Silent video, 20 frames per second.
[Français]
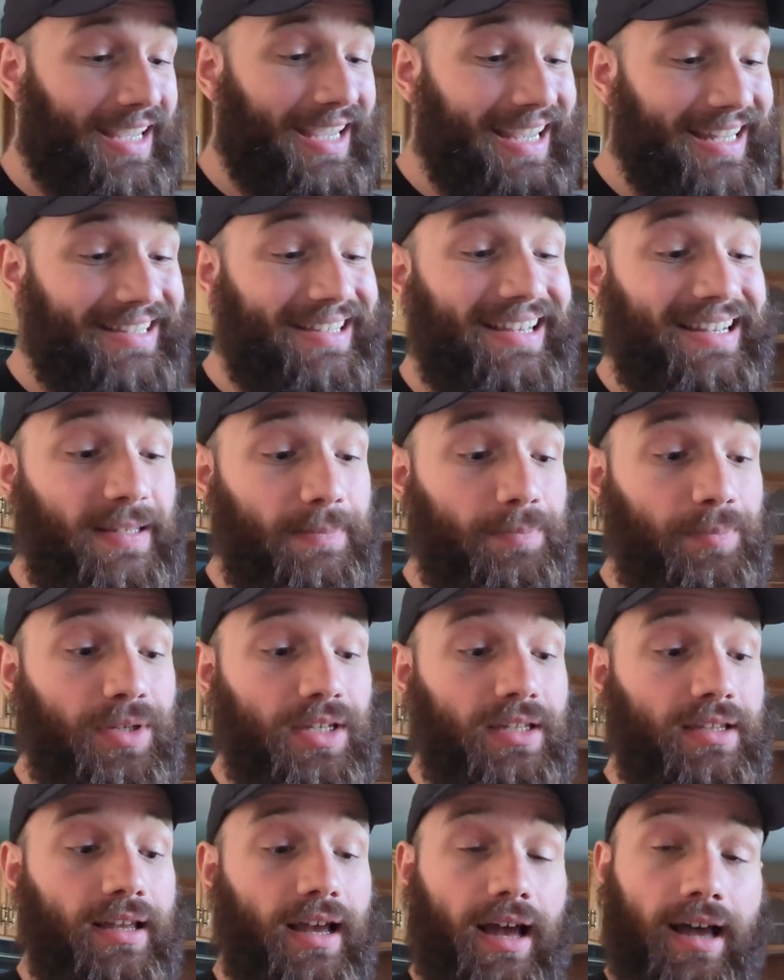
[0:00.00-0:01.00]
et des
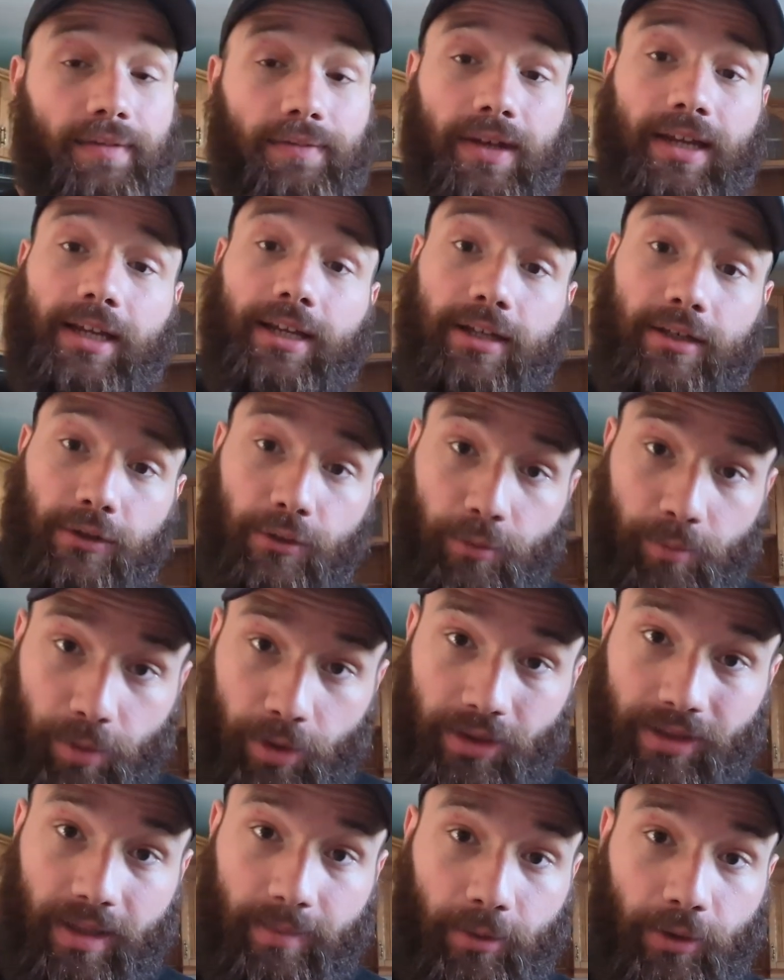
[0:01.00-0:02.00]
lipides avec le
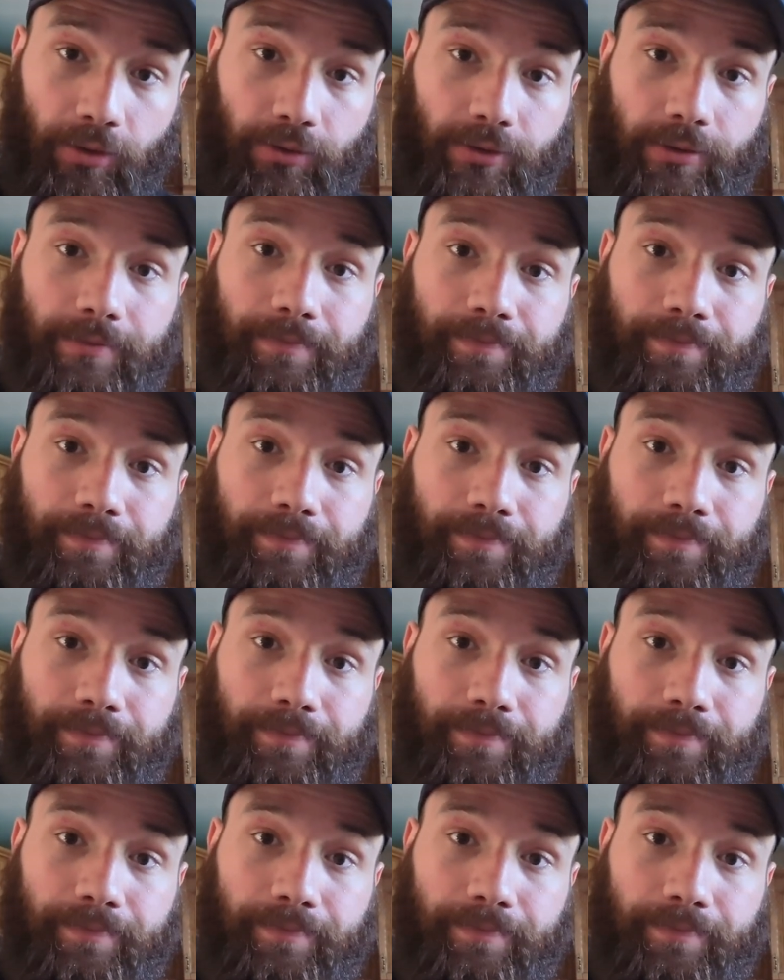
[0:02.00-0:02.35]
beurre d'amande.